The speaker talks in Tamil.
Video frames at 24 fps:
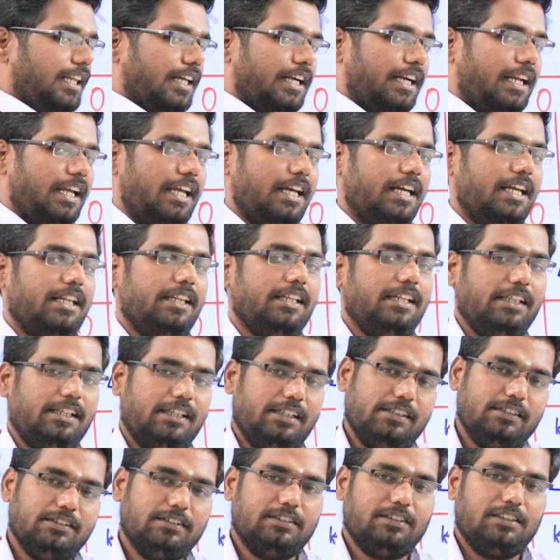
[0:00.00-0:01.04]
அது கிடையாது
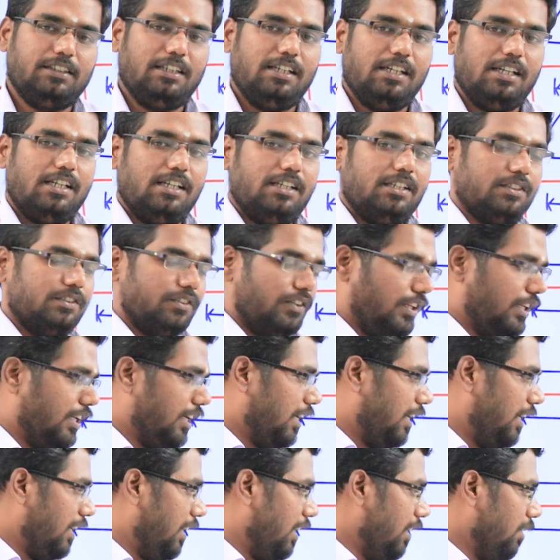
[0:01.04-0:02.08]
ஸோ
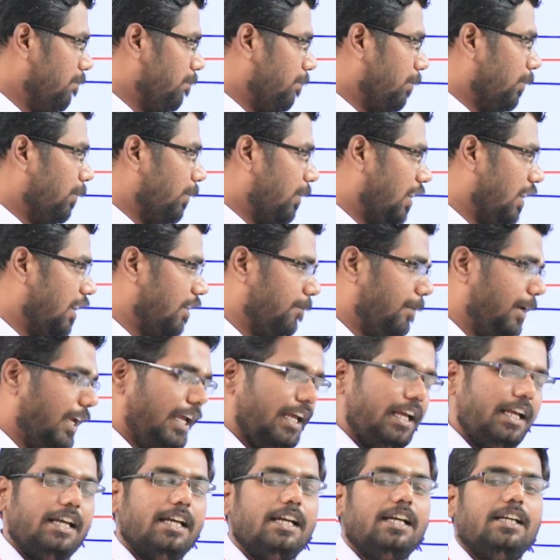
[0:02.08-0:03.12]
அதனால் ஃபோர் ஆர் பை
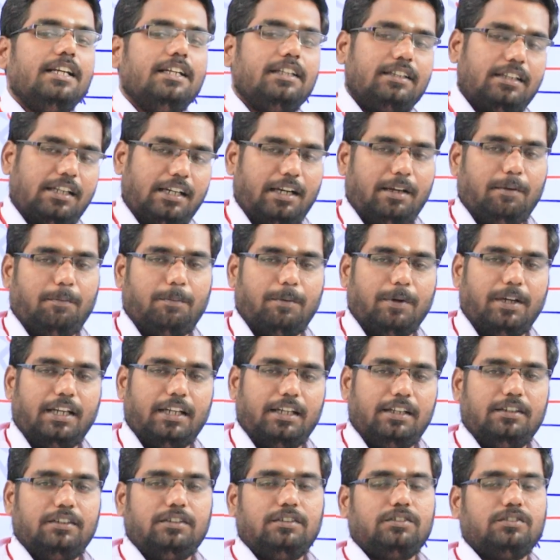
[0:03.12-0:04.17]
த்ரீ பை
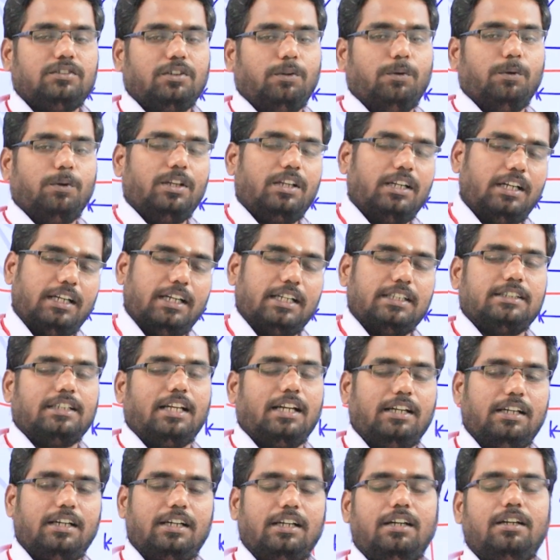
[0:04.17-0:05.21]
ஸோ கொடுத்துருக்கிற
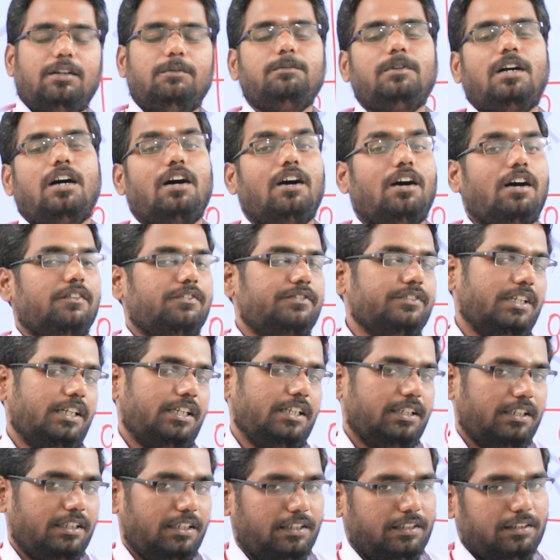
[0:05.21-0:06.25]
சர்க்கிளும் ஹாஃப்
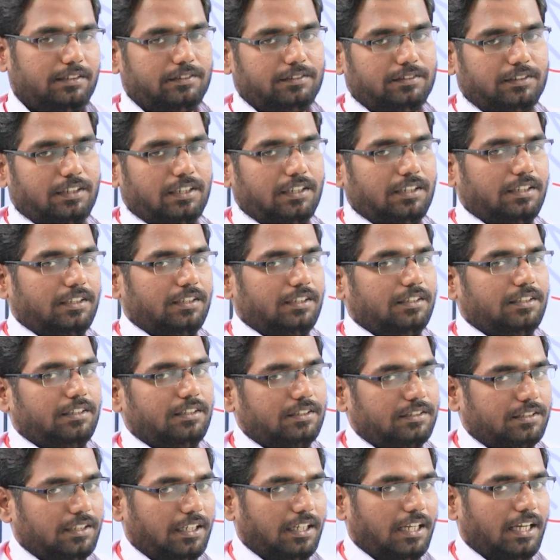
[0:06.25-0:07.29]
சர்க்கிள்
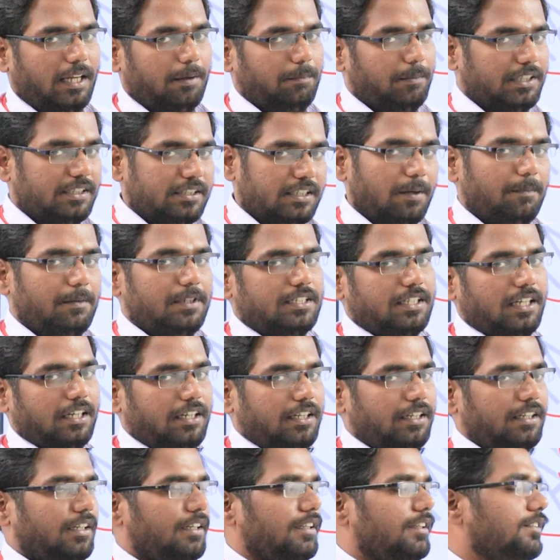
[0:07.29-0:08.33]
சரியா ஐ மீன் செமி
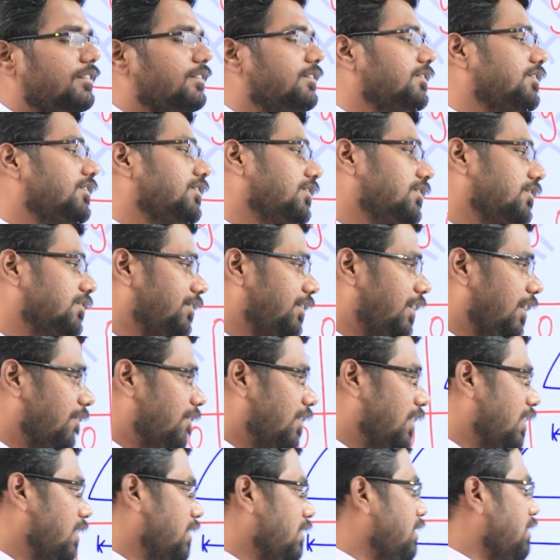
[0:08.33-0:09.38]
சர்க்கிள்
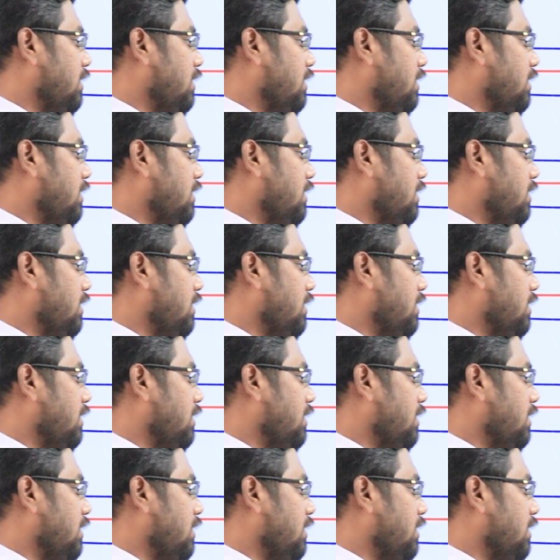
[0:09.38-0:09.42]
ஓகேவா